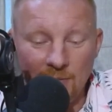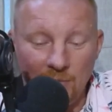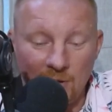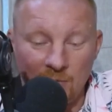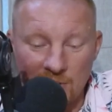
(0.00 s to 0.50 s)
или
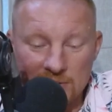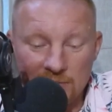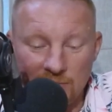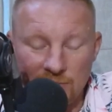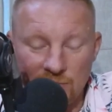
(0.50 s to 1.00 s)

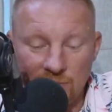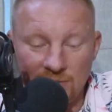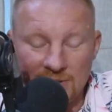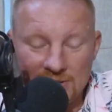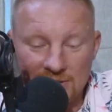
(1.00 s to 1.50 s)

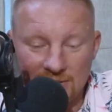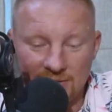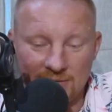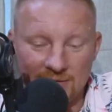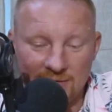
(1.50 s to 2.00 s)
перебрасывающие их
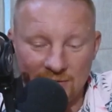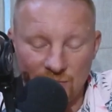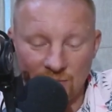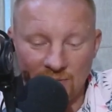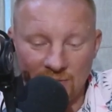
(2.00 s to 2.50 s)
э, со
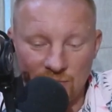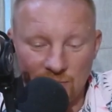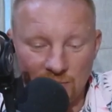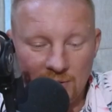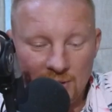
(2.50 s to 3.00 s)
счета на
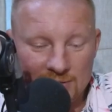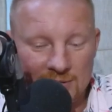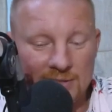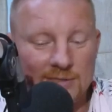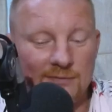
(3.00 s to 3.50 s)
счет,
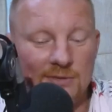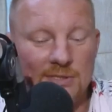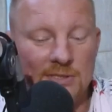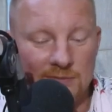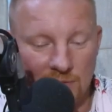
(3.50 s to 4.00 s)

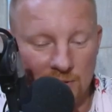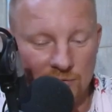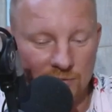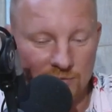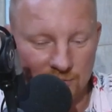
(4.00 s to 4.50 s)
задействуя свой
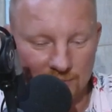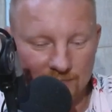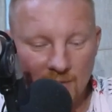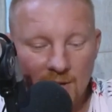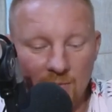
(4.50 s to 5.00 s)
личный счет.